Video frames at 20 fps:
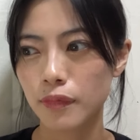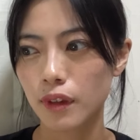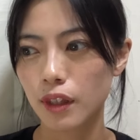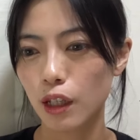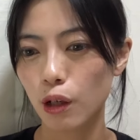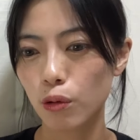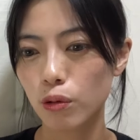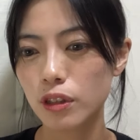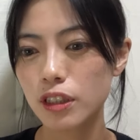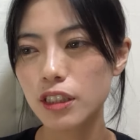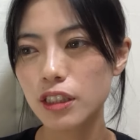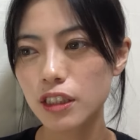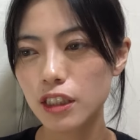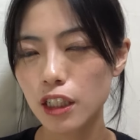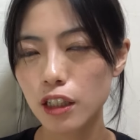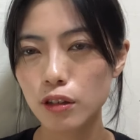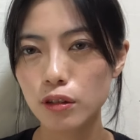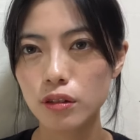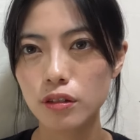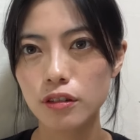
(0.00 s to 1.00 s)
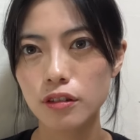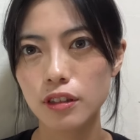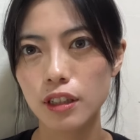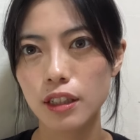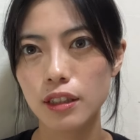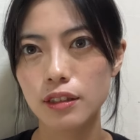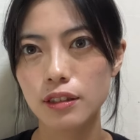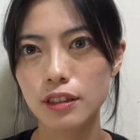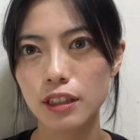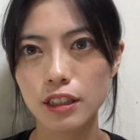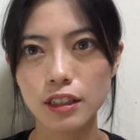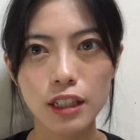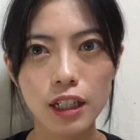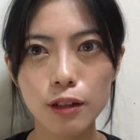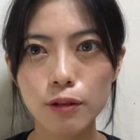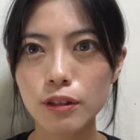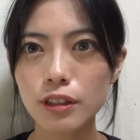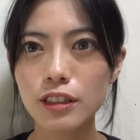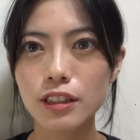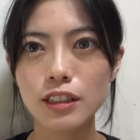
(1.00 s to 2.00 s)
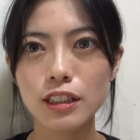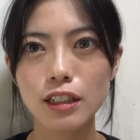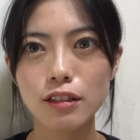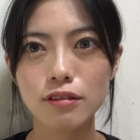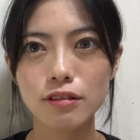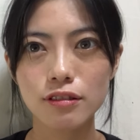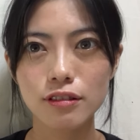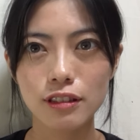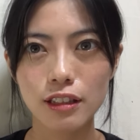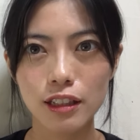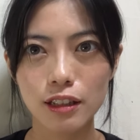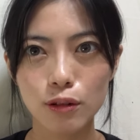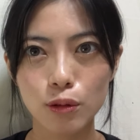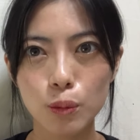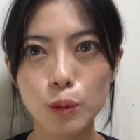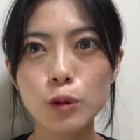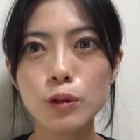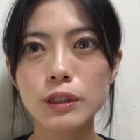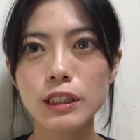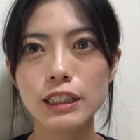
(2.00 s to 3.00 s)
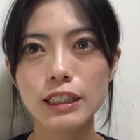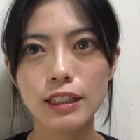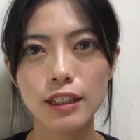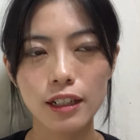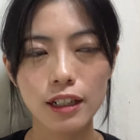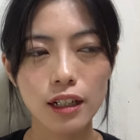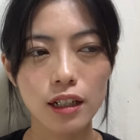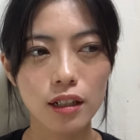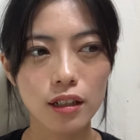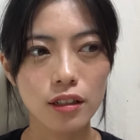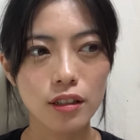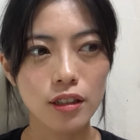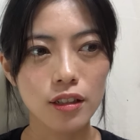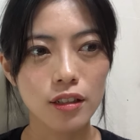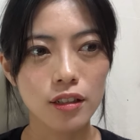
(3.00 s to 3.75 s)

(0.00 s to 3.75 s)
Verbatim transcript: で、オリジナルで、絶対オリジナルって思うんだったら、